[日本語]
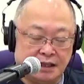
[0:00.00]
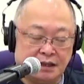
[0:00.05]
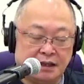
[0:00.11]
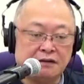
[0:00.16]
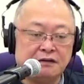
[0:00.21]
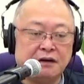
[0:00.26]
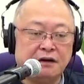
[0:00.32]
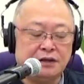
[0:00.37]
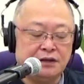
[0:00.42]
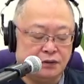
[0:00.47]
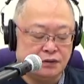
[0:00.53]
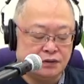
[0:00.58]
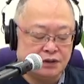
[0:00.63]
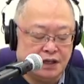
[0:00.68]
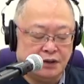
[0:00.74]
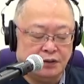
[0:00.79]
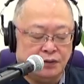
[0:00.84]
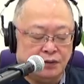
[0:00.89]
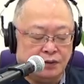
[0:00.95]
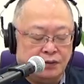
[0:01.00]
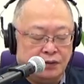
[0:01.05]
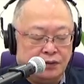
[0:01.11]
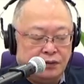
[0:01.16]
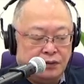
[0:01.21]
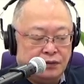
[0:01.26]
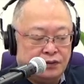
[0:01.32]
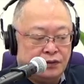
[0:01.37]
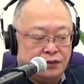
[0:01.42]
宅配業者を
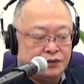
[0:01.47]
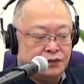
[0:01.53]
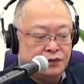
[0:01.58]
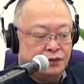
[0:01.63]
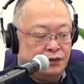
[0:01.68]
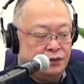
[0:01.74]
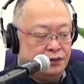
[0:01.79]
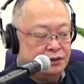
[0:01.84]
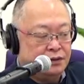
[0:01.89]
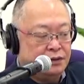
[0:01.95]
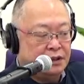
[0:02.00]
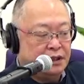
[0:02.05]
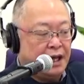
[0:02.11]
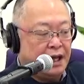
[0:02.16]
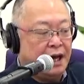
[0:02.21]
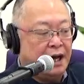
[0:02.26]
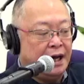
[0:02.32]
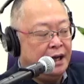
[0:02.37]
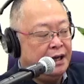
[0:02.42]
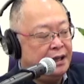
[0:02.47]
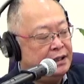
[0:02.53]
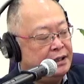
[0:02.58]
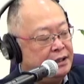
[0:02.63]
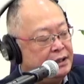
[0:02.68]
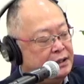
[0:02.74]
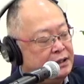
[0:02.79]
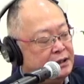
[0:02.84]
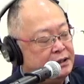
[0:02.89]
装った
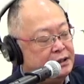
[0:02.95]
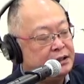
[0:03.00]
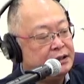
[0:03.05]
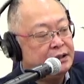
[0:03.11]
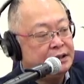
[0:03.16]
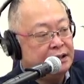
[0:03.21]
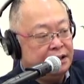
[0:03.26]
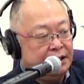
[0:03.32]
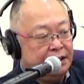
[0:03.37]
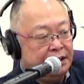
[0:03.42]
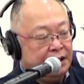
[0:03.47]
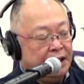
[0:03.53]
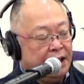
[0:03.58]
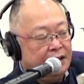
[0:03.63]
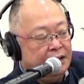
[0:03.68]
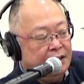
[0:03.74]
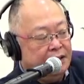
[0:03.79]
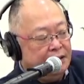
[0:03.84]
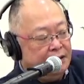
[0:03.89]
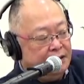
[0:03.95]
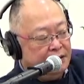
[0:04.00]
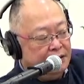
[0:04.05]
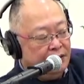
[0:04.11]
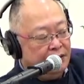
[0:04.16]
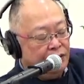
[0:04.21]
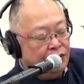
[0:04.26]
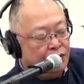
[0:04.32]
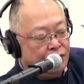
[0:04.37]
人間、
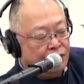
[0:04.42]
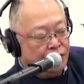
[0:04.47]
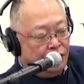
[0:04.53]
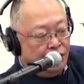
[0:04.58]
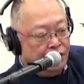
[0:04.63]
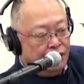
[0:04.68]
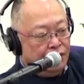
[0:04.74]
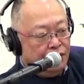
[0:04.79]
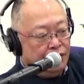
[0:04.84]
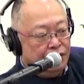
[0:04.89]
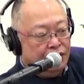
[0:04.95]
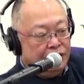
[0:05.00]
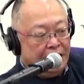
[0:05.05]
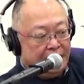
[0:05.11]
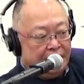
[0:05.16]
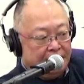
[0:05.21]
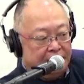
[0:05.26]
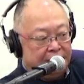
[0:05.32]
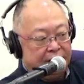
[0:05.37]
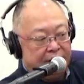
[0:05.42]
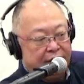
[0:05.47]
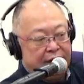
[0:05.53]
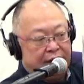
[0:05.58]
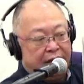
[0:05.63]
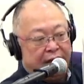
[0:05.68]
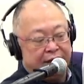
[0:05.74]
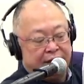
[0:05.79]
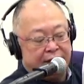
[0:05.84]
男だっ
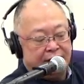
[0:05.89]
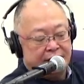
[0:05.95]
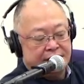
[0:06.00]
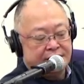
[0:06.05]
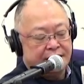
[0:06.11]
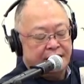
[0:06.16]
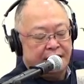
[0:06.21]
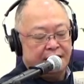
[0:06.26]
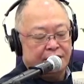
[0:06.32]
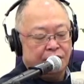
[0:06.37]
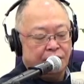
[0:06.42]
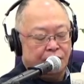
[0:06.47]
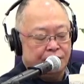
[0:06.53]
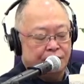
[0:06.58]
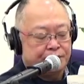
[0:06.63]
たんですけれど、